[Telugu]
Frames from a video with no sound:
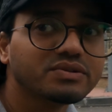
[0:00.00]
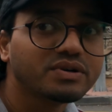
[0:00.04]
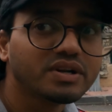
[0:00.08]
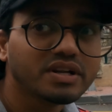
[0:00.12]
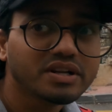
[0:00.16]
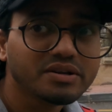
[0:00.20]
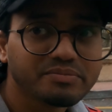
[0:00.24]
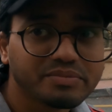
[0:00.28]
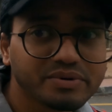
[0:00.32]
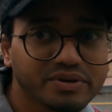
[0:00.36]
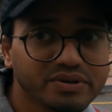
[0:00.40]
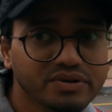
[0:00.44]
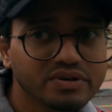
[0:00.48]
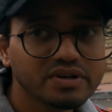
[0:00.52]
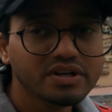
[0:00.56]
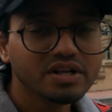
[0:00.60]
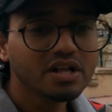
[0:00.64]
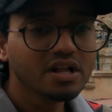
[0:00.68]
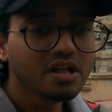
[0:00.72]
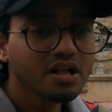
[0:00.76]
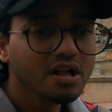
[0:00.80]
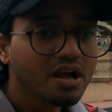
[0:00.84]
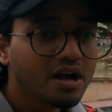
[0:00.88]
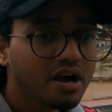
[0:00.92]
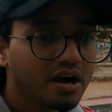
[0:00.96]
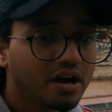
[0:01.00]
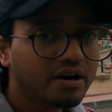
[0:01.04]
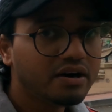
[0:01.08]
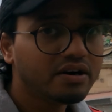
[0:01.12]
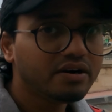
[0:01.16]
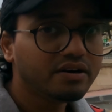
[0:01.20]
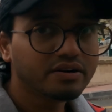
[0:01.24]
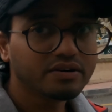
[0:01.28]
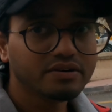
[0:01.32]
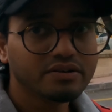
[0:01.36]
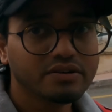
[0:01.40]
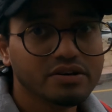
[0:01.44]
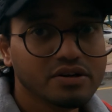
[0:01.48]
చూడాలి ఇప్పుడు
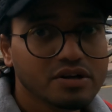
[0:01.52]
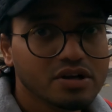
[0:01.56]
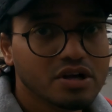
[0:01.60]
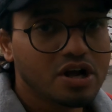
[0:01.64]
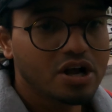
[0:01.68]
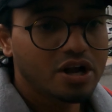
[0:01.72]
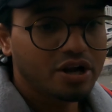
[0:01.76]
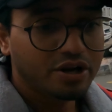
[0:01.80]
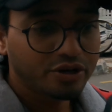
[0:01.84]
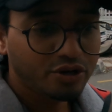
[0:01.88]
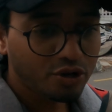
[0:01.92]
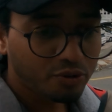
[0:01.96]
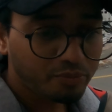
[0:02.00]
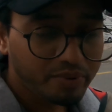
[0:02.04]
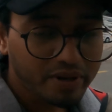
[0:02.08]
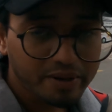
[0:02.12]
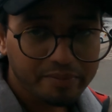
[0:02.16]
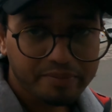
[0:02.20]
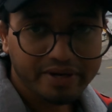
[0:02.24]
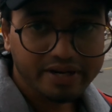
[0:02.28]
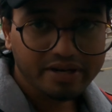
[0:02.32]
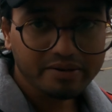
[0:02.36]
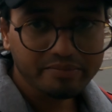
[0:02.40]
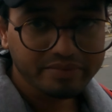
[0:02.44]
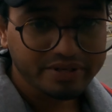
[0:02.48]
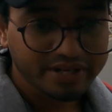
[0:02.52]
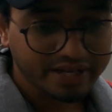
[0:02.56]
డబ్బులు ఎప్పుడైనా